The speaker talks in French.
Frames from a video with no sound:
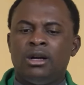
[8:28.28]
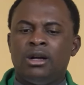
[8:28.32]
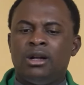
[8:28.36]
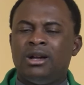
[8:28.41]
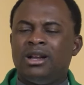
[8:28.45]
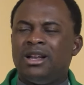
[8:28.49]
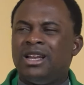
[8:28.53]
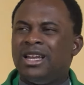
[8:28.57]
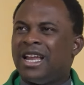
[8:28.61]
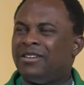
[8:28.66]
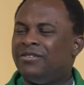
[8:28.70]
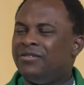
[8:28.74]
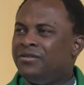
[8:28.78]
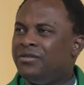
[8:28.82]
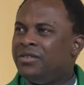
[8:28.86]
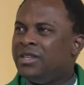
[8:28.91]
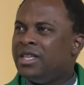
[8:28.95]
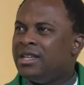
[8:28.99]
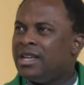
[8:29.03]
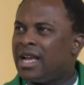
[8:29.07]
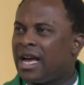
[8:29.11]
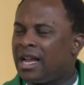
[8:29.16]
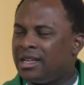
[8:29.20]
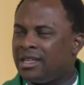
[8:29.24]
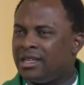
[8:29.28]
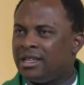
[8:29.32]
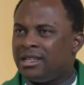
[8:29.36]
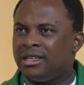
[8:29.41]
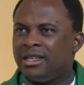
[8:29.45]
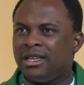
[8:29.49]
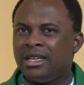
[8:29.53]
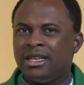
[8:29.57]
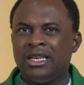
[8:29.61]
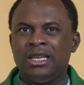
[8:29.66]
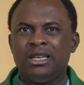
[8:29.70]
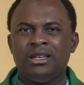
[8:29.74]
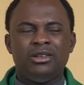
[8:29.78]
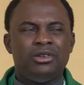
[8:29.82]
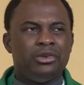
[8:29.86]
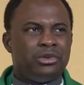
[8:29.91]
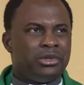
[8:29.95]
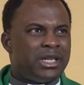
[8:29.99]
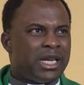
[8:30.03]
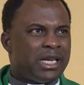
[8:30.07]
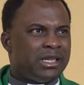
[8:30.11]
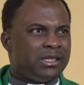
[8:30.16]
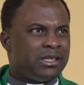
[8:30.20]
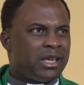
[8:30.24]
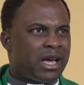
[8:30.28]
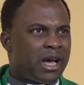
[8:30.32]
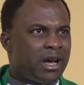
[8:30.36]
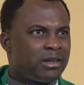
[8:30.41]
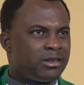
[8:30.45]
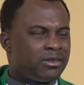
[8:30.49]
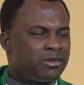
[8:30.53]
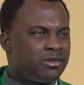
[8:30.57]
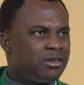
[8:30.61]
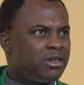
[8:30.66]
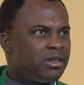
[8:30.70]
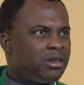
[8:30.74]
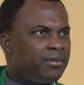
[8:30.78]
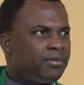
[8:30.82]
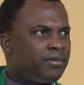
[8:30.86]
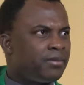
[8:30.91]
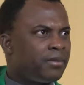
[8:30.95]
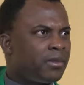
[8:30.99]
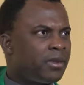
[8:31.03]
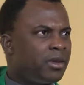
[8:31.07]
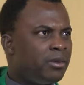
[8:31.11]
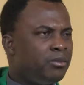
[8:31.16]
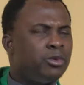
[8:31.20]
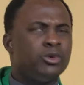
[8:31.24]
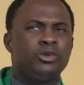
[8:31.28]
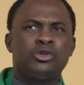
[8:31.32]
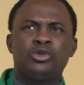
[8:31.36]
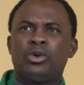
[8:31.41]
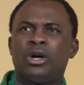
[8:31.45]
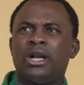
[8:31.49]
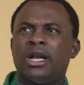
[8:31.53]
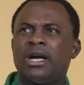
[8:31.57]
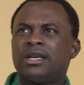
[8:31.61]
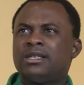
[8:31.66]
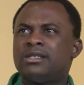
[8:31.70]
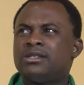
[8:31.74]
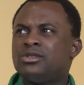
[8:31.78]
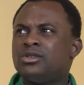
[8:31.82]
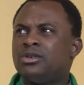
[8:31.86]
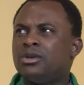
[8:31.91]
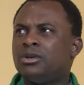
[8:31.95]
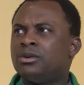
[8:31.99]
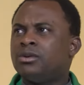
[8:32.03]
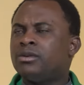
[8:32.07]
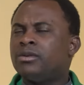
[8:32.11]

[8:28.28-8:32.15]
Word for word: la finalité de tes actes. Pose-toi la question.